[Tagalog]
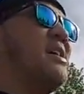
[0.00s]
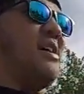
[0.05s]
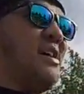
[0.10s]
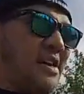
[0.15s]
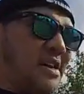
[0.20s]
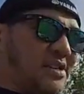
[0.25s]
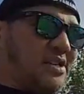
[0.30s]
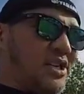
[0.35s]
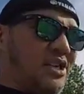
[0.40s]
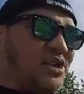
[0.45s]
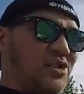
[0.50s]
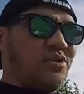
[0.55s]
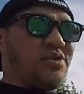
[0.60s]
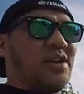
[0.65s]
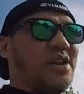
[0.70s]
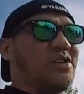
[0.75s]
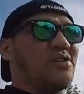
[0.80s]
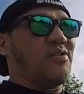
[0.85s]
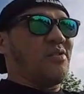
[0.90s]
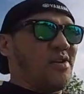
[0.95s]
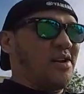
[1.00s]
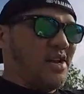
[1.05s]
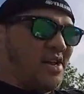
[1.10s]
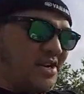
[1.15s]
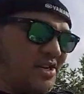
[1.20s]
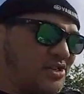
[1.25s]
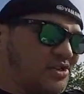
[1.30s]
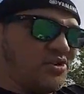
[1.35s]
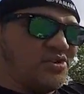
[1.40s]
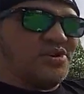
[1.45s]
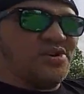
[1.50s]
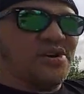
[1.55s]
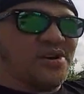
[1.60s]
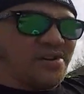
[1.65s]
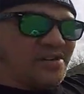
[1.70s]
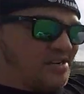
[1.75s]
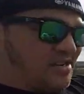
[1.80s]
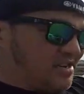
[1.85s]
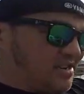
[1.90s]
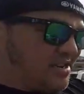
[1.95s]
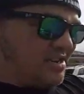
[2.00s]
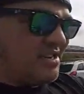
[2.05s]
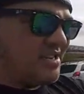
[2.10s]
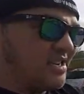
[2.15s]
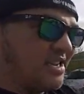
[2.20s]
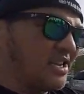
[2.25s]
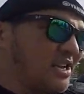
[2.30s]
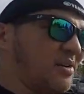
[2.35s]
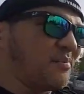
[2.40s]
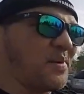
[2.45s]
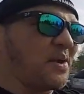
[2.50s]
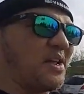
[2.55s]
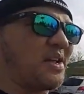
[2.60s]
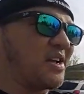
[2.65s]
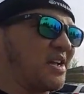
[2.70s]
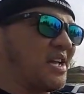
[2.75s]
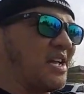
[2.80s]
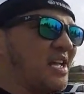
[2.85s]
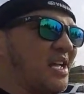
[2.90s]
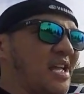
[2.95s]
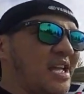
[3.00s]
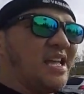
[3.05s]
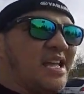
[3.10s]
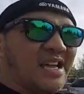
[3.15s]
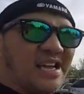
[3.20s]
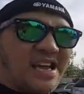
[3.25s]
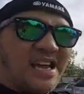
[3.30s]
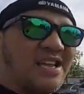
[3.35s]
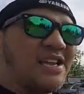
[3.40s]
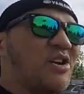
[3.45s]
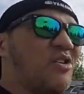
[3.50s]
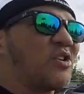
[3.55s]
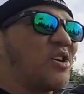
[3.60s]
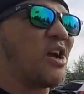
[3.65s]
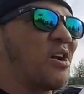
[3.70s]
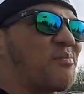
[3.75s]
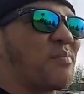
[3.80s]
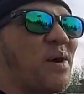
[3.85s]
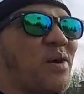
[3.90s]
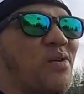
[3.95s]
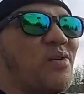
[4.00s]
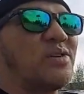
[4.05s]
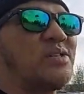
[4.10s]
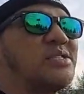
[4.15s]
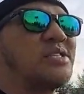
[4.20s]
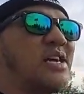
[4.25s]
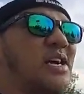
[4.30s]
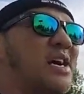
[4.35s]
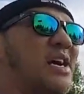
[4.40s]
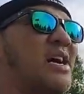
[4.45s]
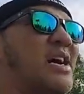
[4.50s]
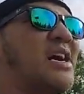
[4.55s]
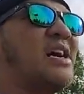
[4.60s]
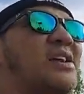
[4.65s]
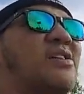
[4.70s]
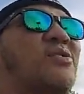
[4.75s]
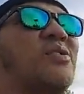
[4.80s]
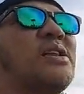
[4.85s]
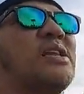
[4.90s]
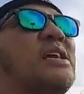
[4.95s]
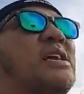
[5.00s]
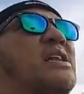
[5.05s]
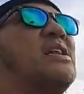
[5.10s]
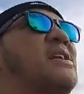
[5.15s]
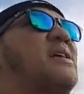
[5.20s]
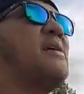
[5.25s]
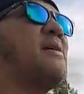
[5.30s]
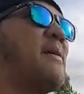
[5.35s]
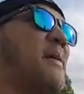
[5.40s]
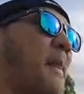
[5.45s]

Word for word: additional collection hirap eh kaya hindi ako nakapag on sa ano kanina eh